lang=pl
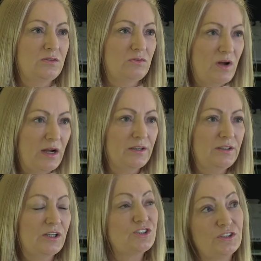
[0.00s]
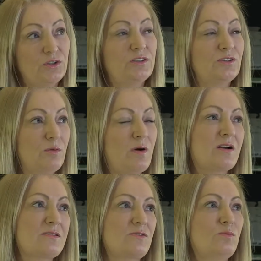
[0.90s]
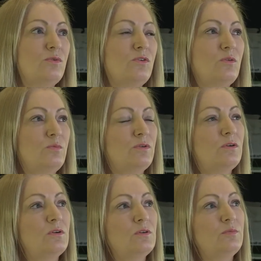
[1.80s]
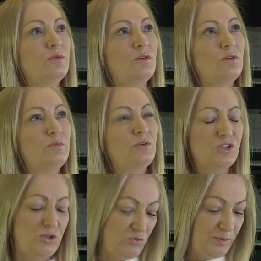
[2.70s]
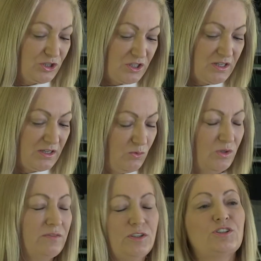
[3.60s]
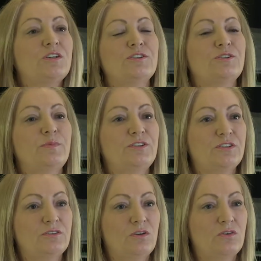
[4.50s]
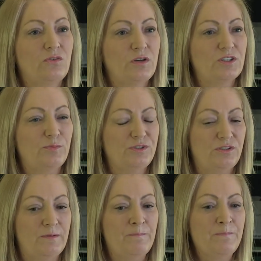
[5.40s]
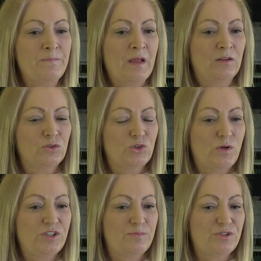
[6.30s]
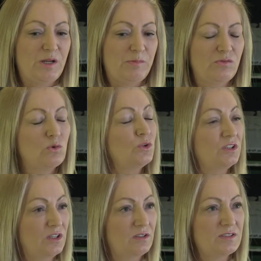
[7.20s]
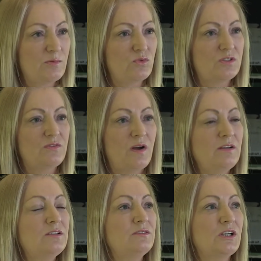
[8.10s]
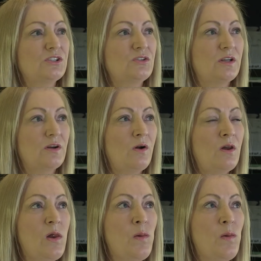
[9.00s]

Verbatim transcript: w Anglii, znaczy nie trochę, tylko bardzo, bo, bo, bo, bo zresztą pierwsze zdanie ujawnia, że, że będzie to, że będzie toczyła się przynajmniej wokół jednego zabójstwa niewyjaśnionego.